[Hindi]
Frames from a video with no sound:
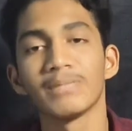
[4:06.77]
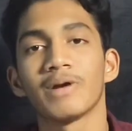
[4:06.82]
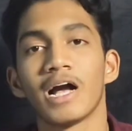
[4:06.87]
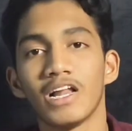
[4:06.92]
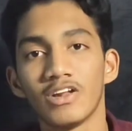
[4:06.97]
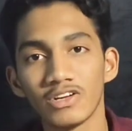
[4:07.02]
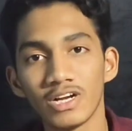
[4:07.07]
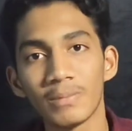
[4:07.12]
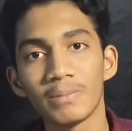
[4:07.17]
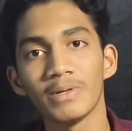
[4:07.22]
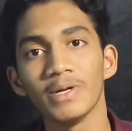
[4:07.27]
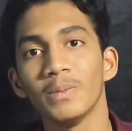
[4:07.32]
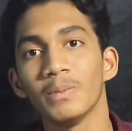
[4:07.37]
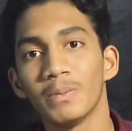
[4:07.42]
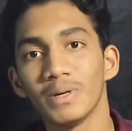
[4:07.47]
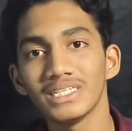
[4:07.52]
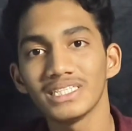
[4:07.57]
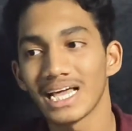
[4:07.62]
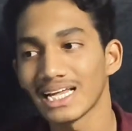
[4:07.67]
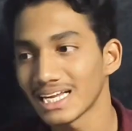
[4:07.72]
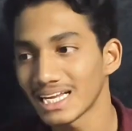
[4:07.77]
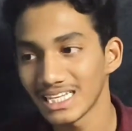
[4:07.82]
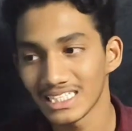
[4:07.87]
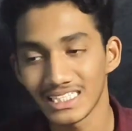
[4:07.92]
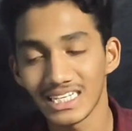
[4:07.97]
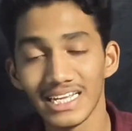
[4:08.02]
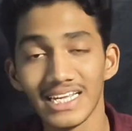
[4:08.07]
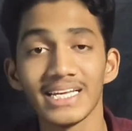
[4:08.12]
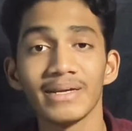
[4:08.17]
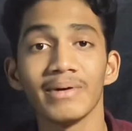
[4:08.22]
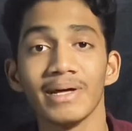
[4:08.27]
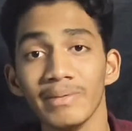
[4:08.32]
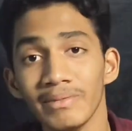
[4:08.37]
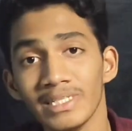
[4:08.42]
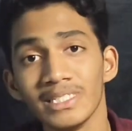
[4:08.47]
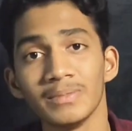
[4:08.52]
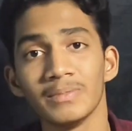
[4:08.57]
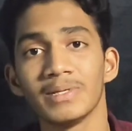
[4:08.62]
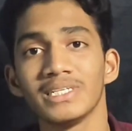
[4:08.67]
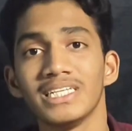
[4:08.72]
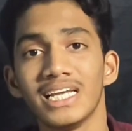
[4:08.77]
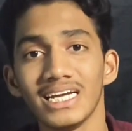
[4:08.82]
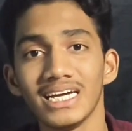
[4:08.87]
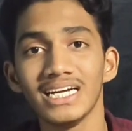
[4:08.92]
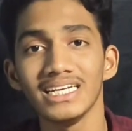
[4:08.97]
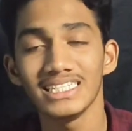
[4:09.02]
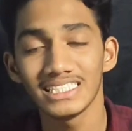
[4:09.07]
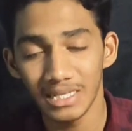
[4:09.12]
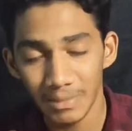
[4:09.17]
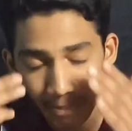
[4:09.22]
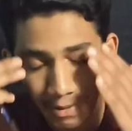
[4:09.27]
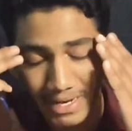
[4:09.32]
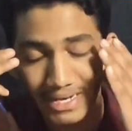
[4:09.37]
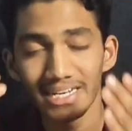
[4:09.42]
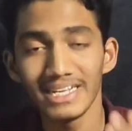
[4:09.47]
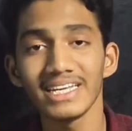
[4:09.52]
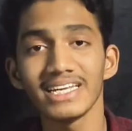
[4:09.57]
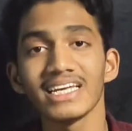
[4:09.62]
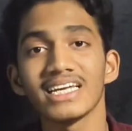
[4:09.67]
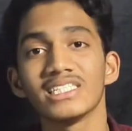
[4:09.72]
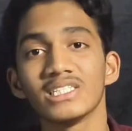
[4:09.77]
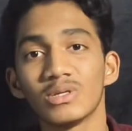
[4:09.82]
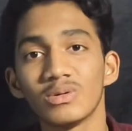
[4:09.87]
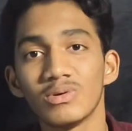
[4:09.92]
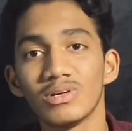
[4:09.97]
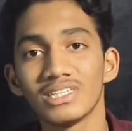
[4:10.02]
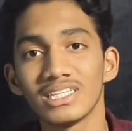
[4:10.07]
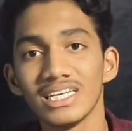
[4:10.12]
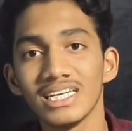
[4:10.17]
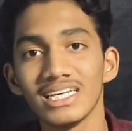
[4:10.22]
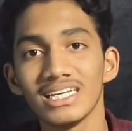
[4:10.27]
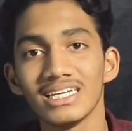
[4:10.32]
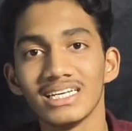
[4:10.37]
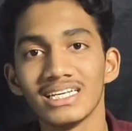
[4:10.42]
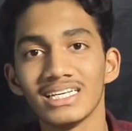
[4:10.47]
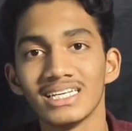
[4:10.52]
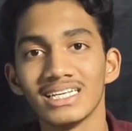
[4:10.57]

चिपका लो ना अपने ऊपर सारा कचरा एक ही बार में चिपक जाएगा ये सब पहनने की क्या जरूरत है